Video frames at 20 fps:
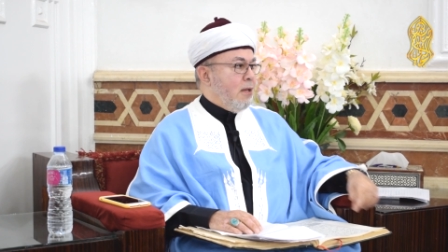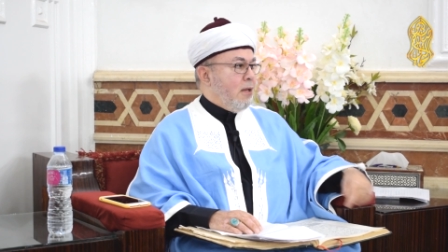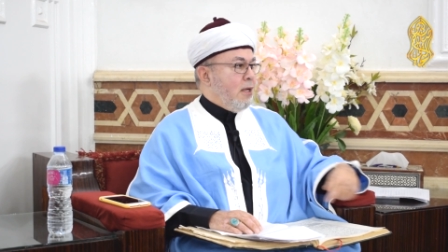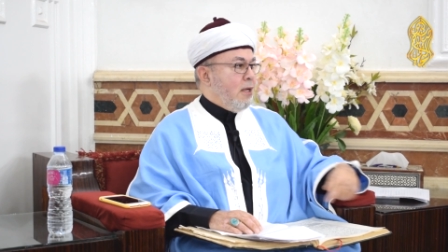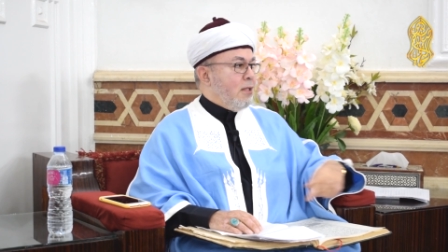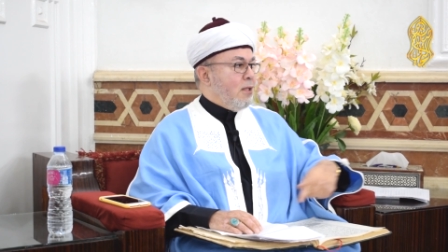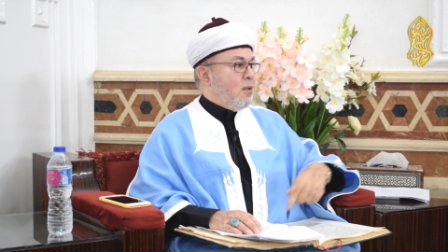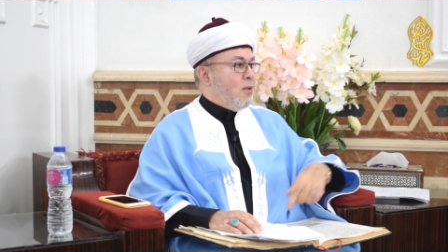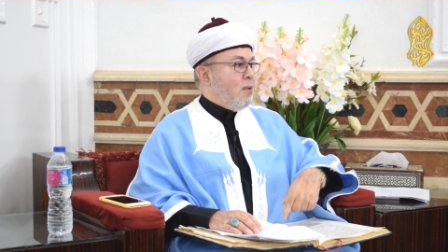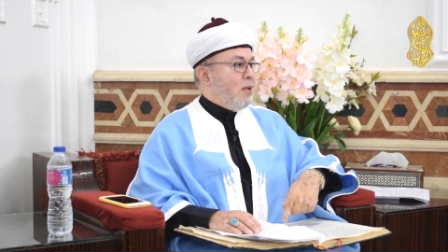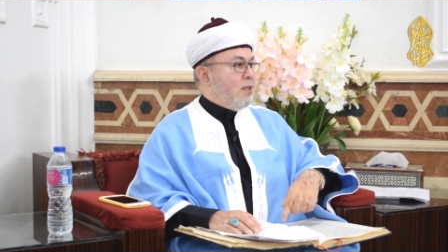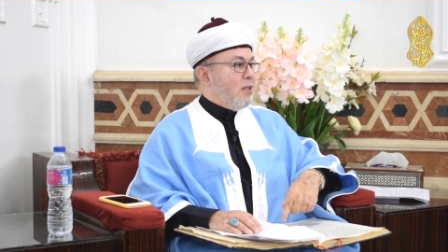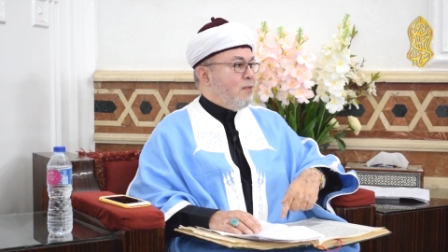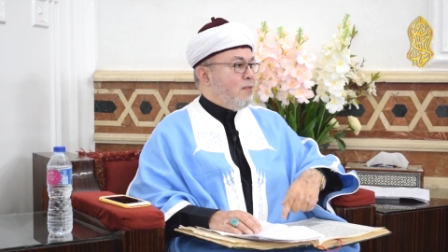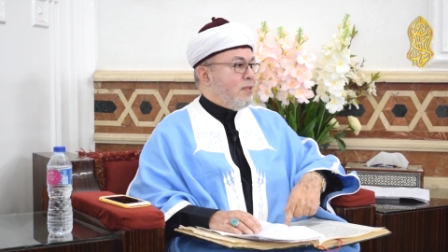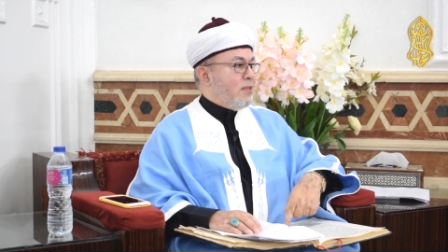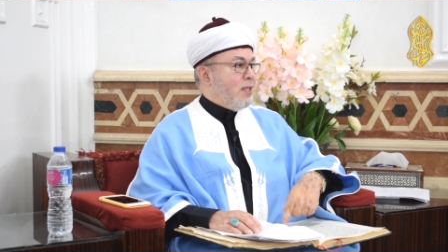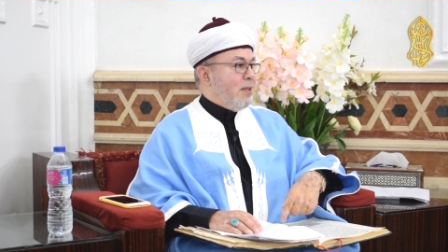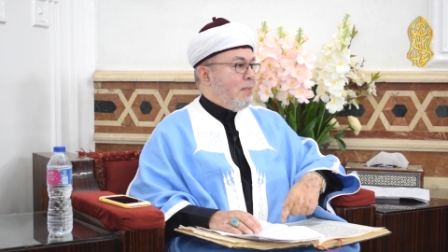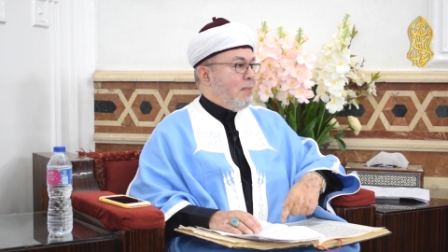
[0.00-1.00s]
احنا دلوقتي
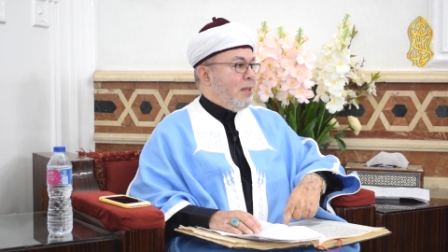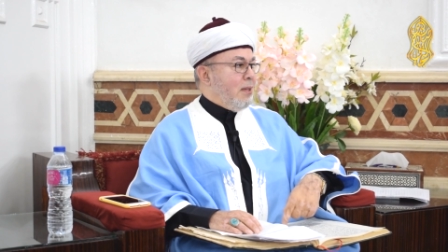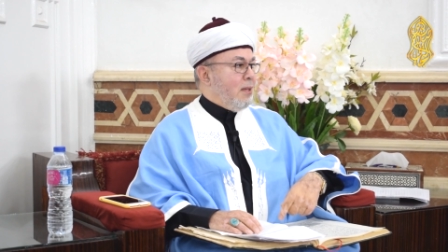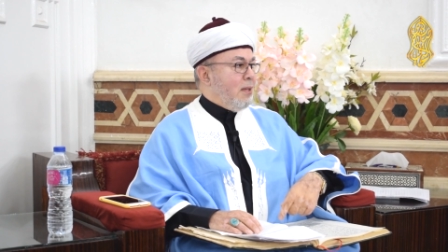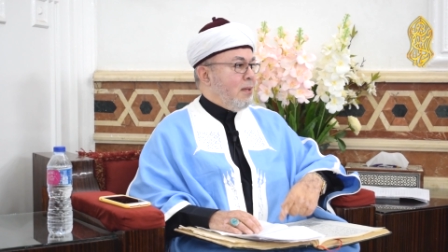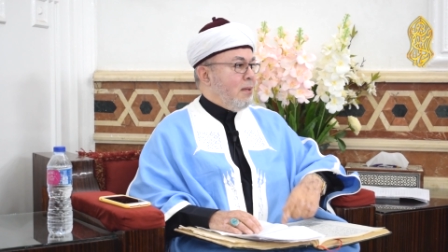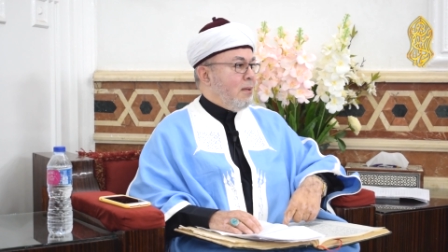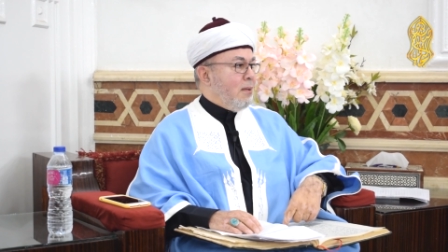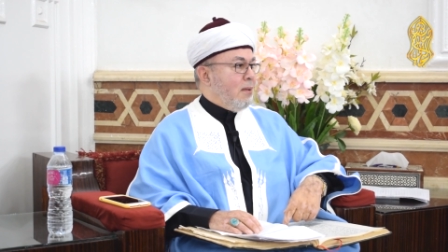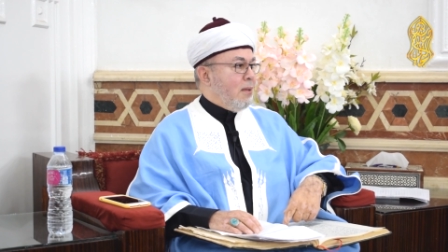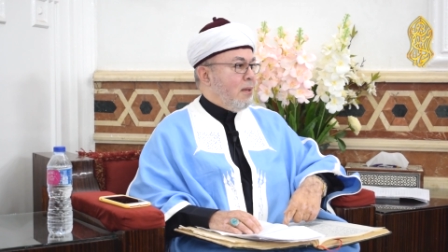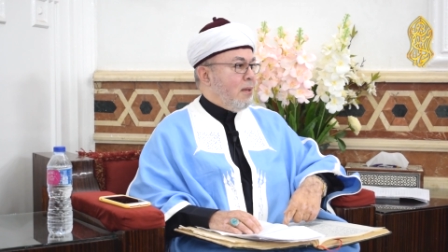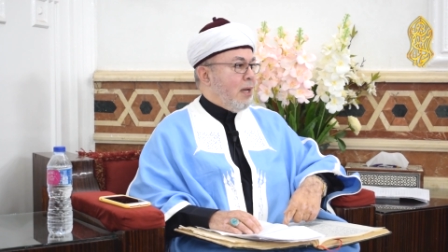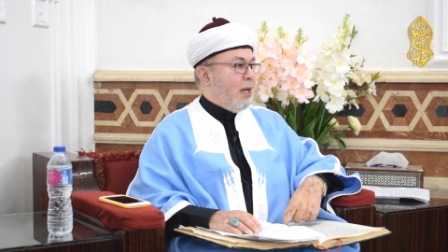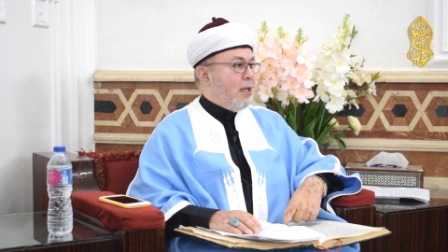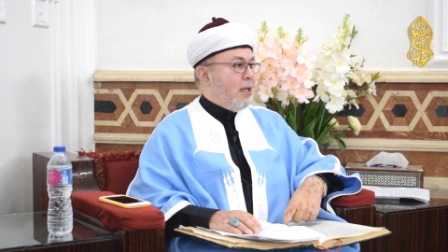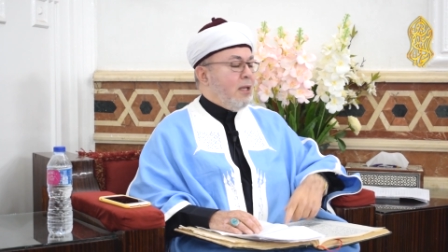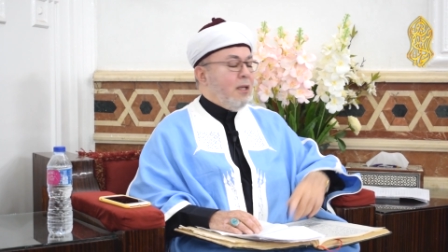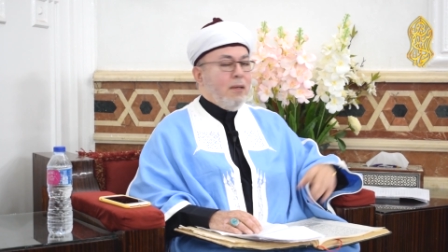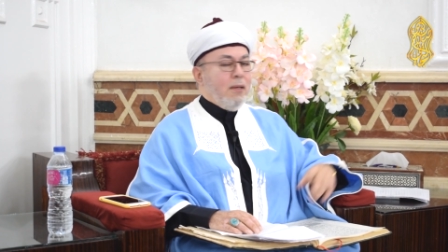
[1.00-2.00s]
في زمن
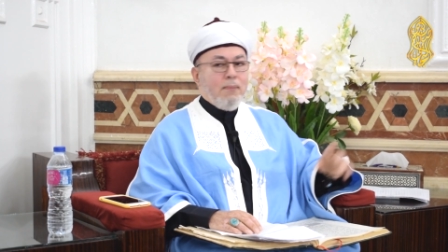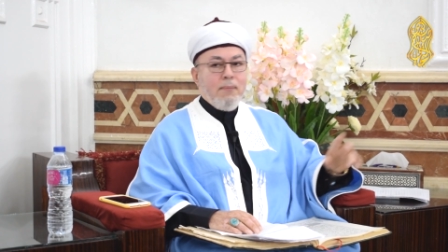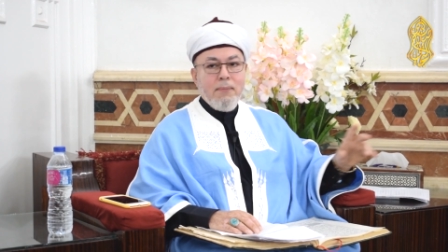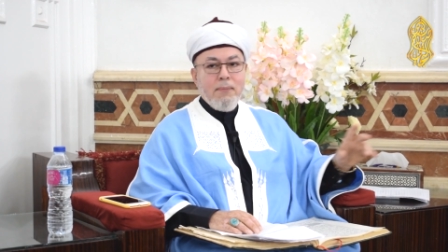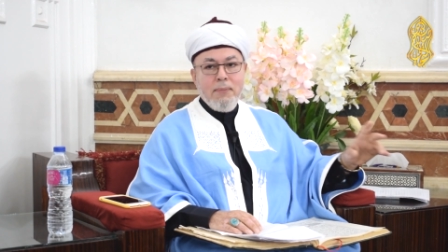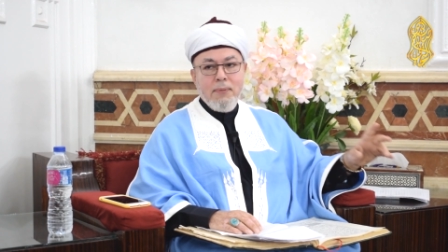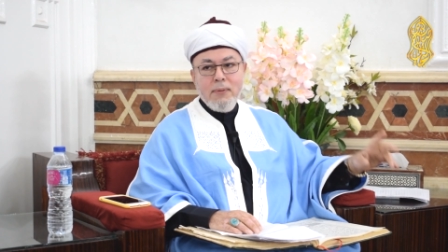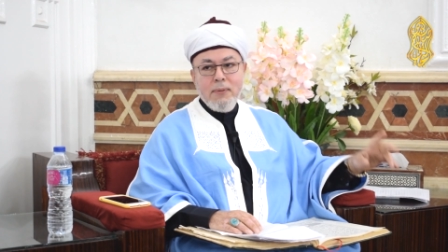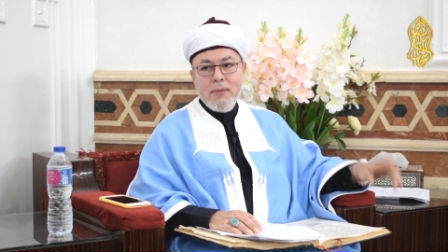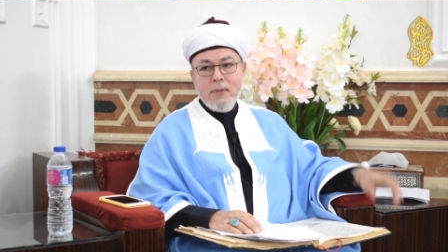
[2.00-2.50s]
عجيب